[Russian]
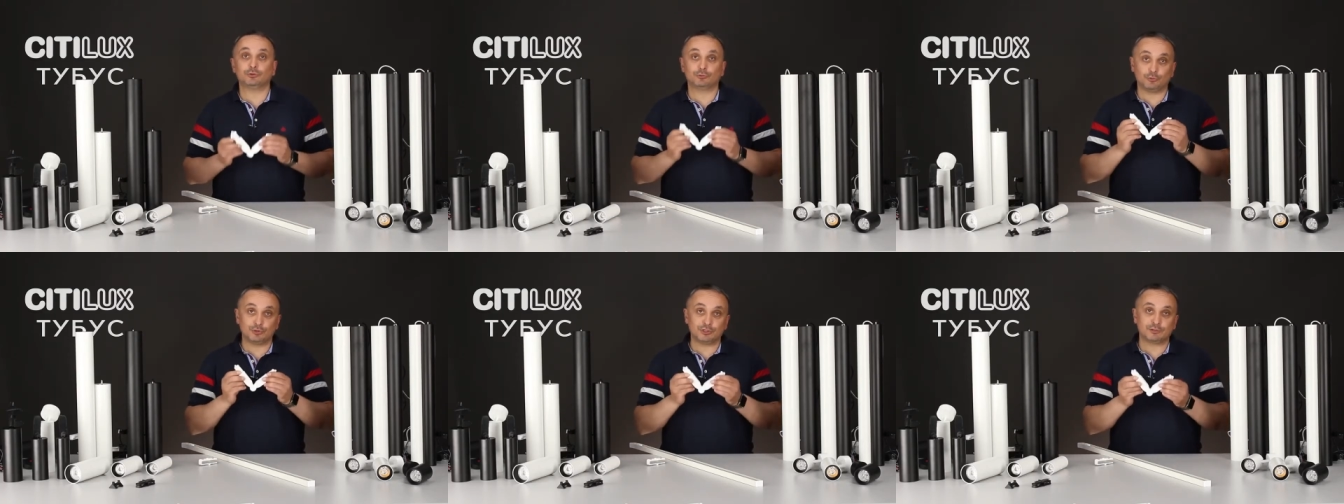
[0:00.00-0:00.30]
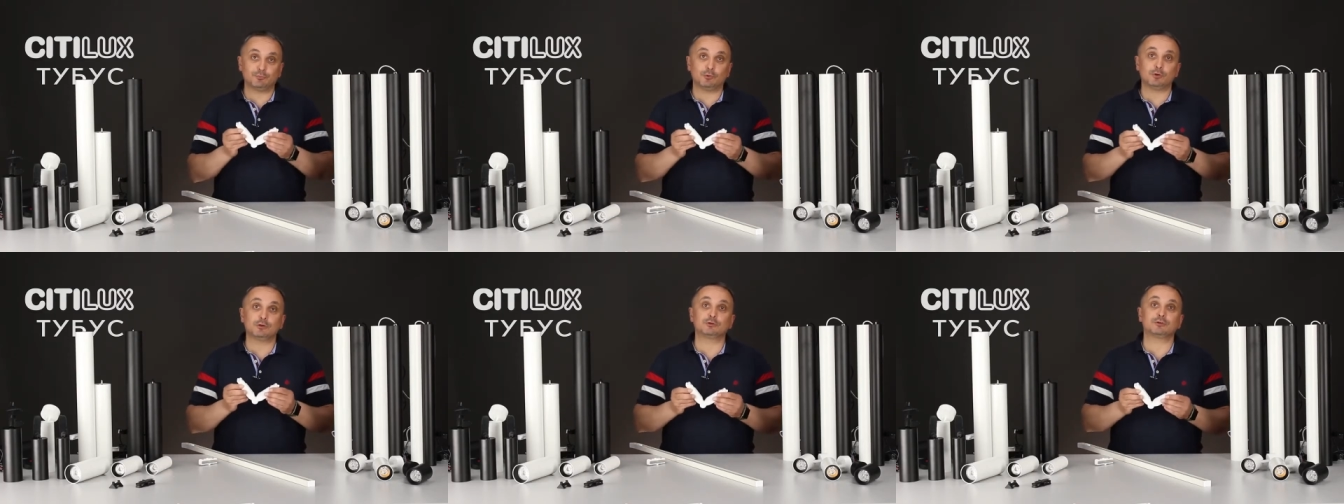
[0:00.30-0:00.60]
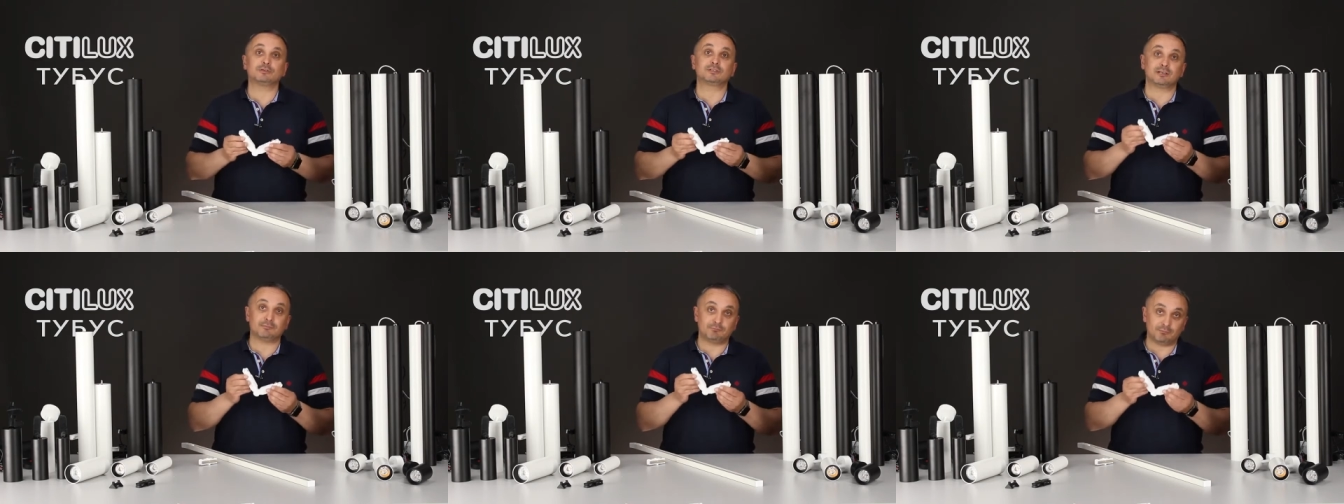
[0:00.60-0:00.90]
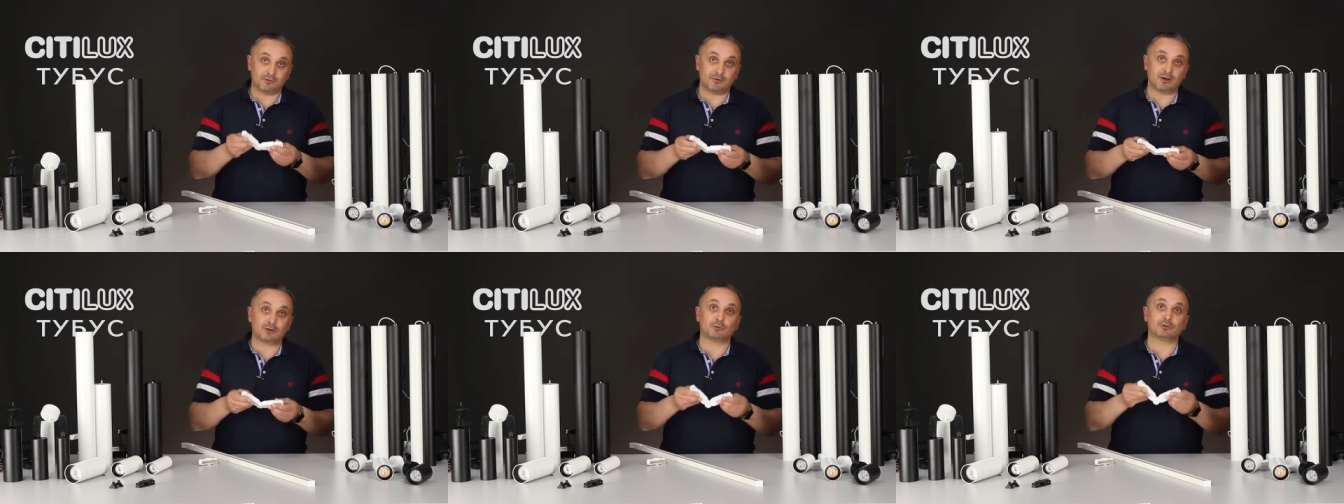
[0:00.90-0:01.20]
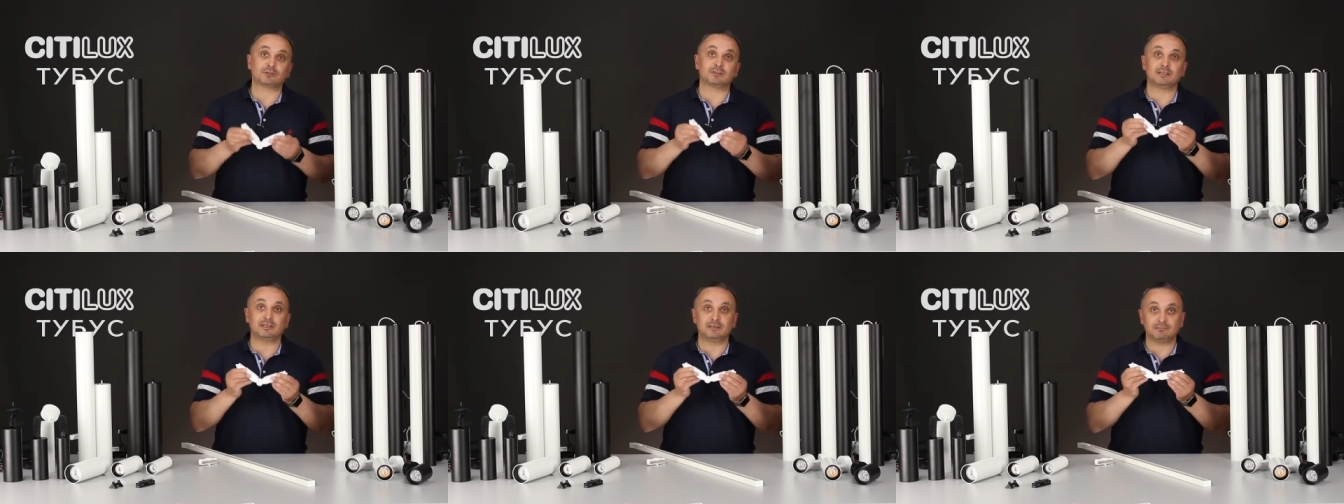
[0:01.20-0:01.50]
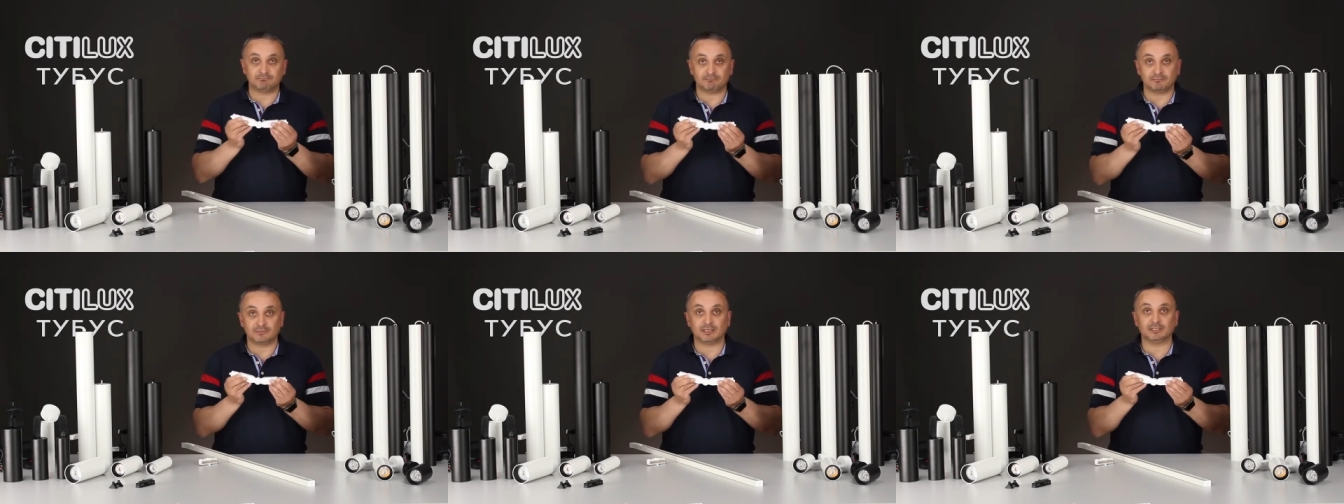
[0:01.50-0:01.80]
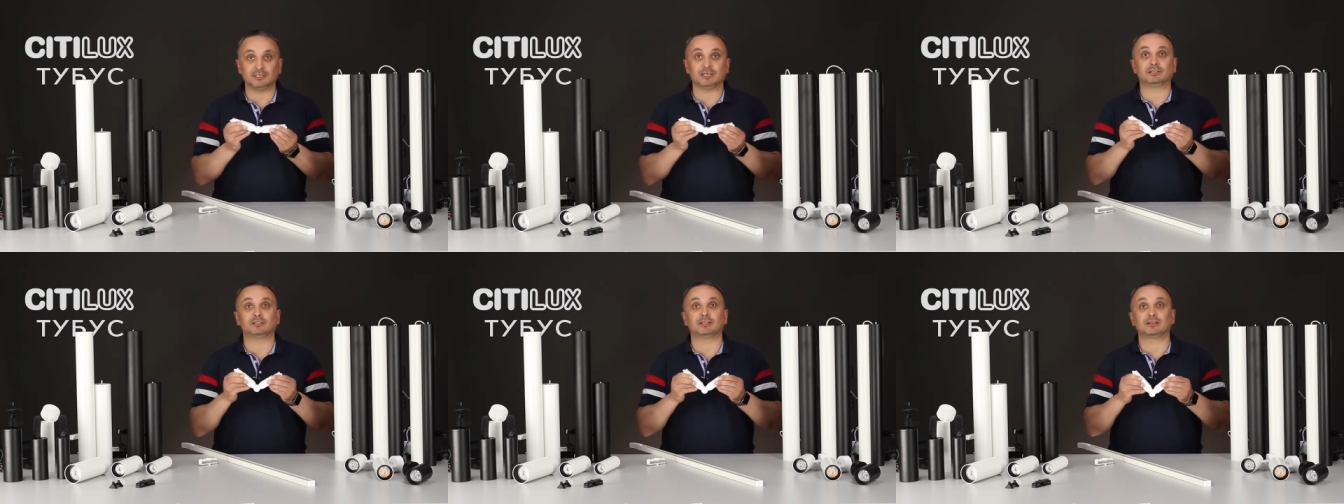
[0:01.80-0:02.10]
то используется поворотный
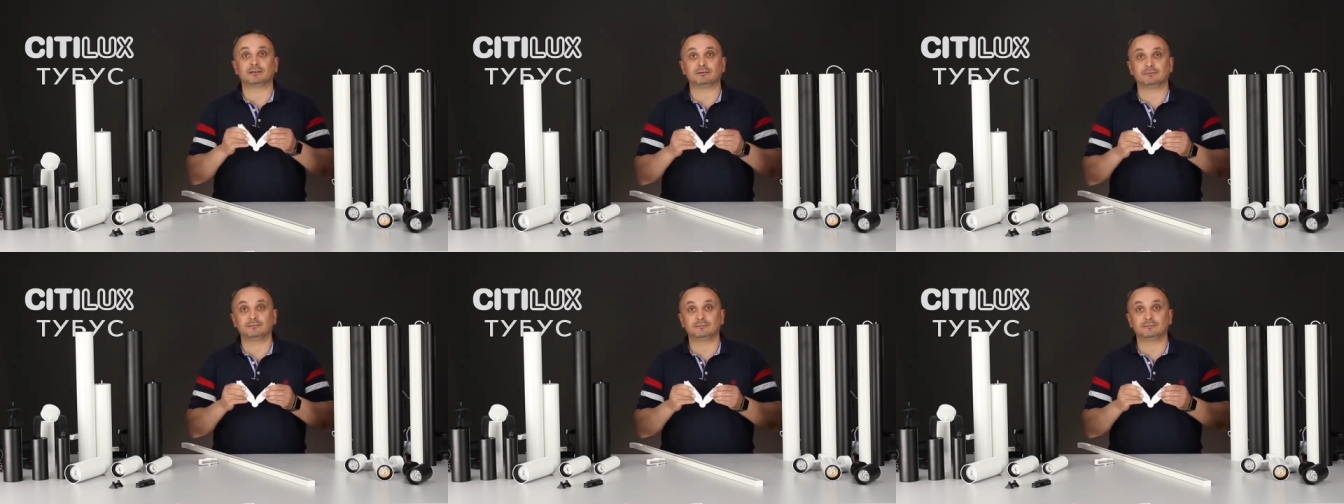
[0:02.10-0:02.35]
коннектор,